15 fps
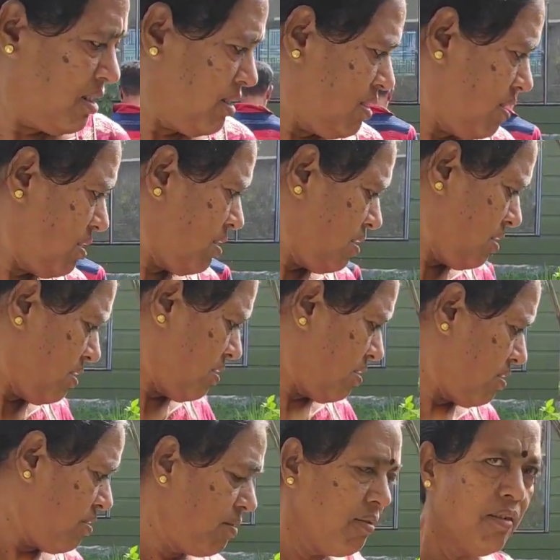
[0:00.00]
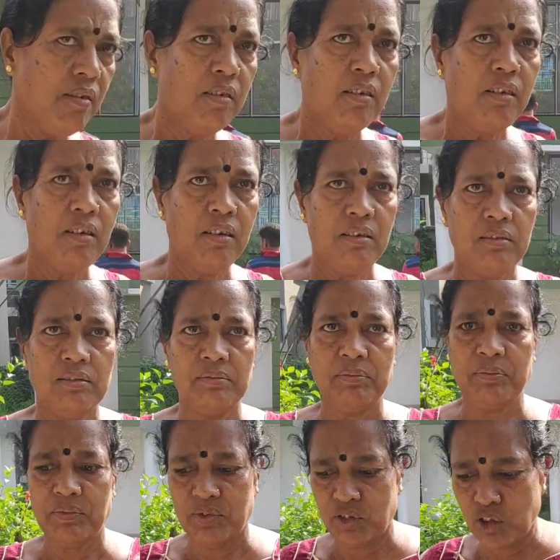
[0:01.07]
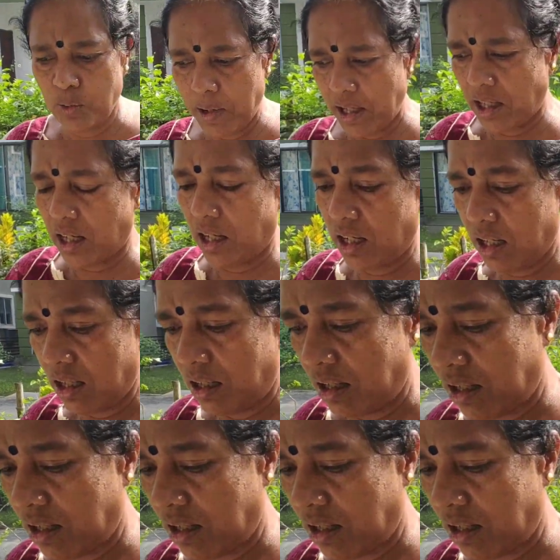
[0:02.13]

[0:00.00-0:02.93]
তোমরা খাও এই মাছ সবাই খায়